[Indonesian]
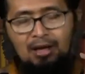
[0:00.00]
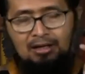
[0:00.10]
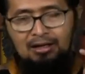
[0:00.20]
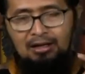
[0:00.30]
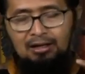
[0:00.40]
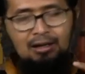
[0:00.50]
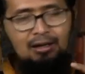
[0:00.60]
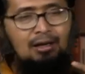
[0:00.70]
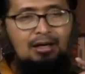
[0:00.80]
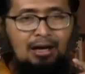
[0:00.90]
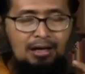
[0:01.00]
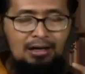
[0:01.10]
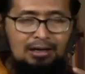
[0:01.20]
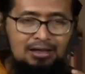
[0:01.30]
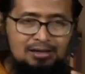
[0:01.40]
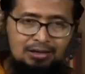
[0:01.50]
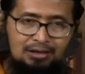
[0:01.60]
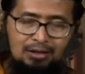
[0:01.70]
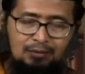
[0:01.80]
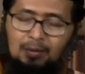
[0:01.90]
harga yang harga dasar
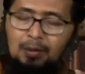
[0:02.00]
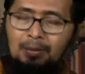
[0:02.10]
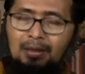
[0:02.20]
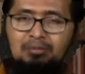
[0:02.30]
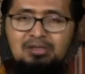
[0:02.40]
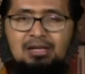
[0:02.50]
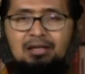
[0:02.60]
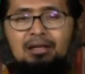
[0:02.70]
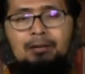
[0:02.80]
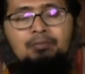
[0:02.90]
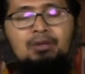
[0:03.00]
dari pemilik barang misalnya